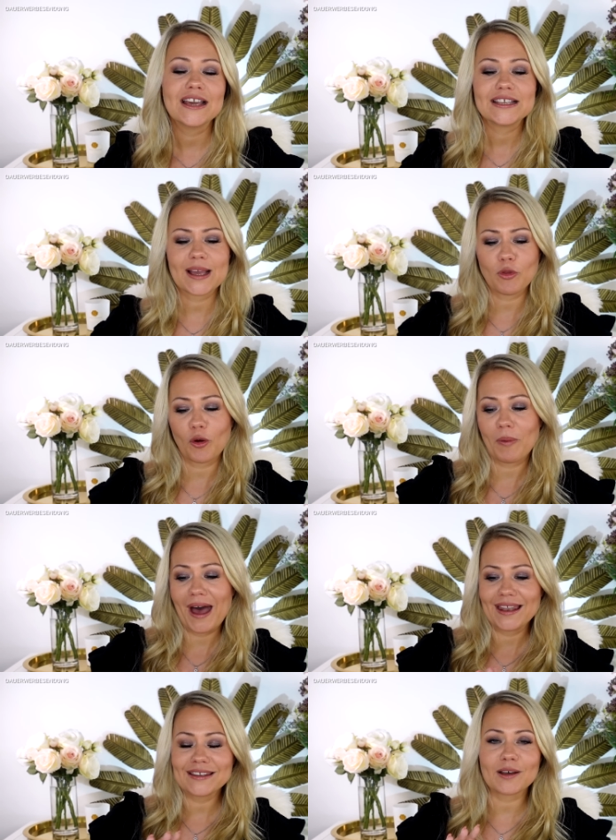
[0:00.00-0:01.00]
Ich habe noch ein
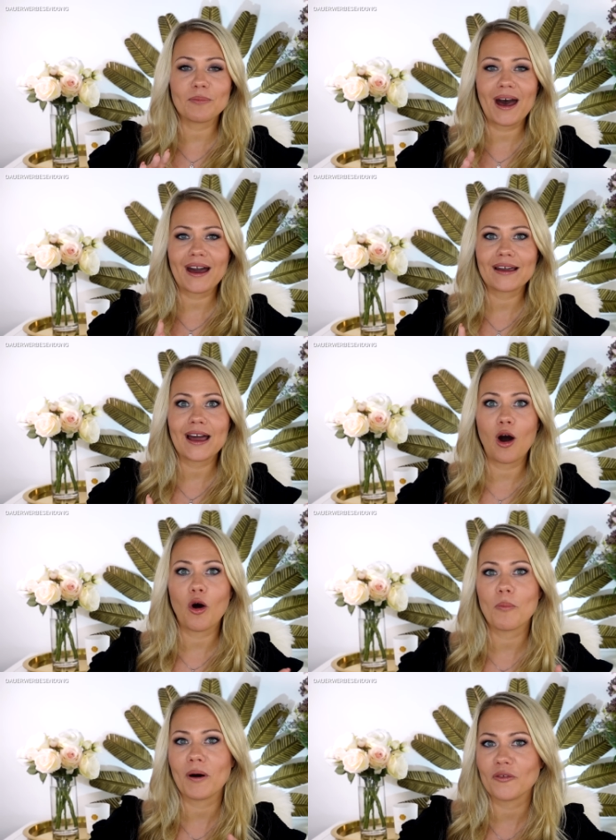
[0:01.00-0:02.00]
paar andere Marken,
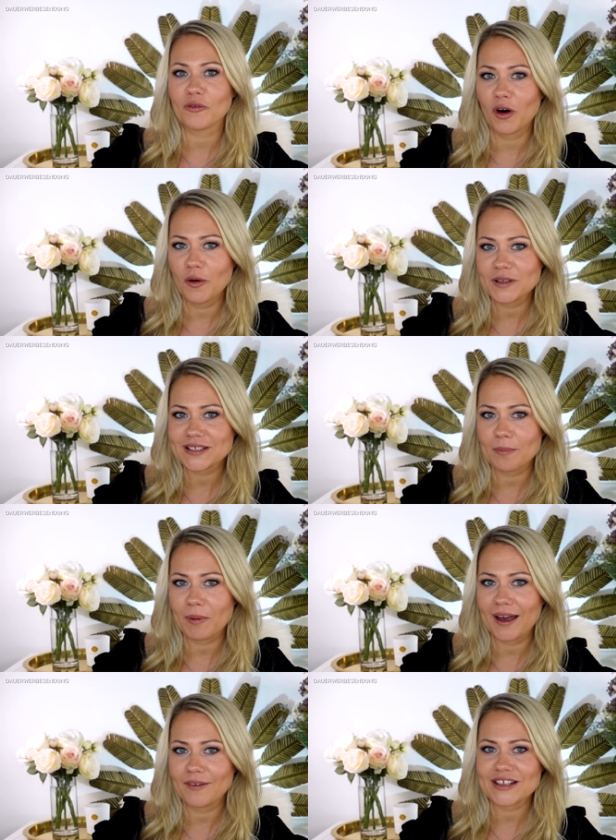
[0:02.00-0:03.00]
auch Parfum mit
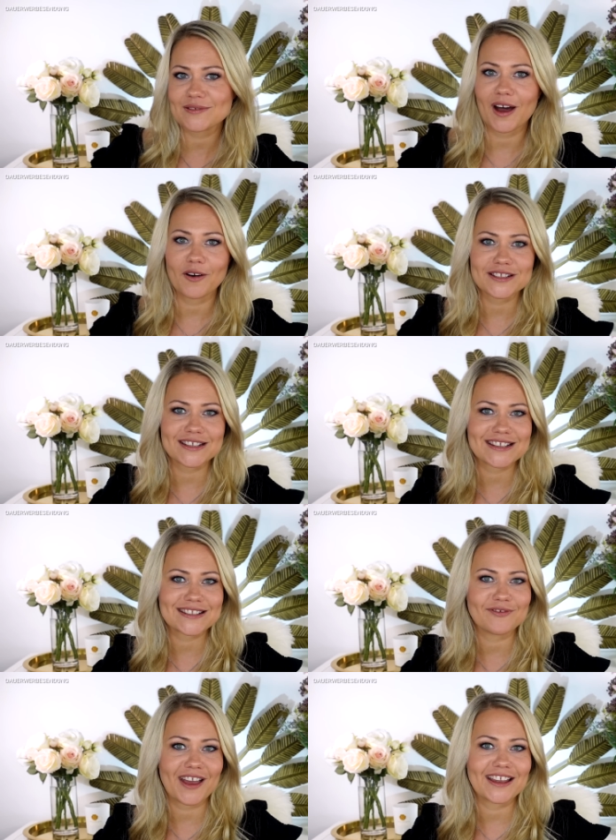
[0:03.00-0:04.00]
dabei, was wir
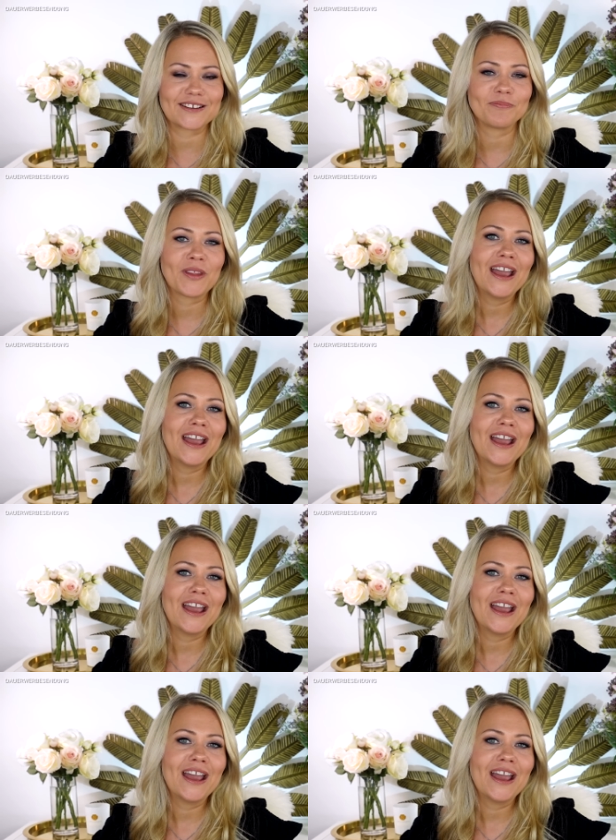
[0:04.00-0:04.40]
austesten werden.